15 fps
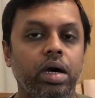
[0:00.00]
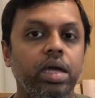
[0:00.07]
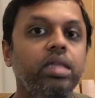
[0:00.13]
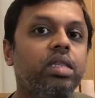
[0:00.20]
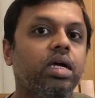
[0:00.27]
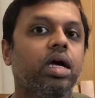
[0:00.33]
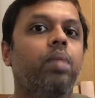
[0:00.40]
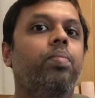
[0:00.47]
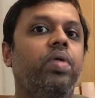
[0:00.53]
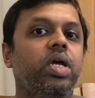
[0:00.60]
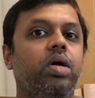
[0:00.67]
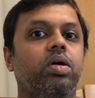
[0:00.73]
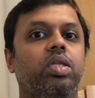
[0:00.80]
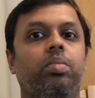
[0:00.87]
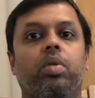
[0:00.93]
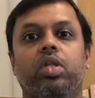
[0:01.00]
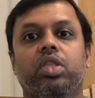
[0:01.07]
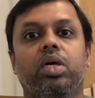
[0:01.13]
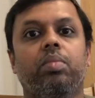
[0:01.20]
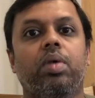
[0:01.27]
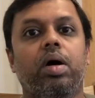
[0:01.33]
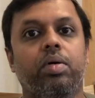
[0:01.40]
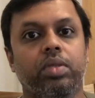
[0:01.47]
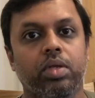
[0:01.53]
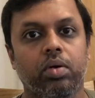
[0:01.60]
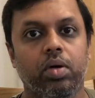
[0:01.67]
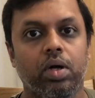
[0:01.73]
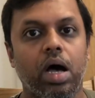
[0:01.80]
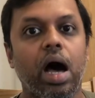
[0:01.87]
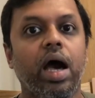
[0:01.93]
இந்த கம்பெனிக்கு வந்து மொத்தமாக வந்து
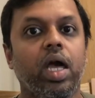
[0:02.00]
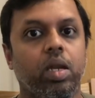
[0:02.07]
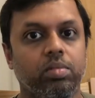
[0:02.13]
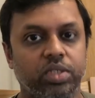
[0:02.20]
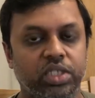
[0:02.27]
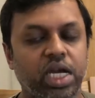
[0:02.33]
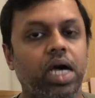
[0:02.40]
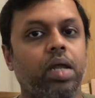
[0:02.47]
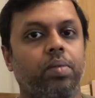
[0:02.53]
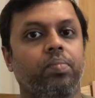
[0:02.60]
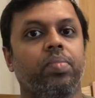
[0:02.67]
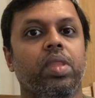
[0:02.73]
ஒரு ஆயிரம் ஷேர்